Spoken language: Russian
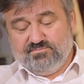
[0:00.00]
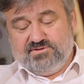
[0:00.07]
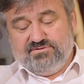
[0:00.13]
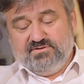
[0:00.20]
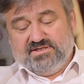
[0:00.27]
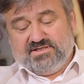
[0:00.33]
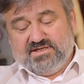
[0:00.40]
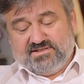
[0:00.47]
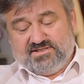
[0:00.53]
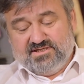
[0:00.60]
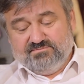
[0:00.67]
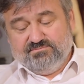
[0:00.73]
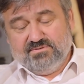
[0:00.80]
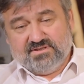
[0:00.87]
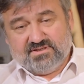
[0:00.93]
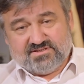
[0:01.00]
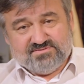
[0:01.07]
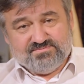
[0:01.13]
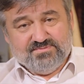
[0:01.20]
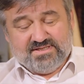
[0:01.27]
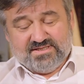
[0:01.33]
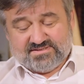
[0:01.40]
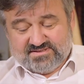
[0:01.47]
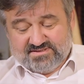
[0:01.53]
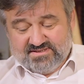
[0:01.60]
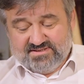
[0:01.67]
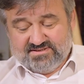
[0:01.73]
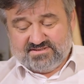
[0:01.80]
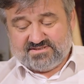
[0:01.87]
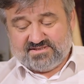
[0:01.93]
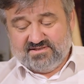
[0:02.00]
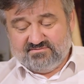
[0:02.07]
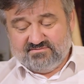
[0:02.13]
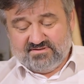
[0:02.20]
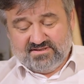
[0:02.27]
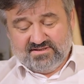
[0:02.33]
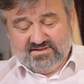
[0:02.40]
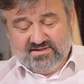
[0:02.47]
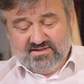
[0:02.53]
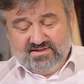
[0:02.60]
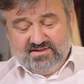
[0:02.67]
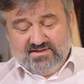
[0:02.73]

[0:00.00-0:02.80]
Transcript: Медведь хотел было рассмеяться на эти слова,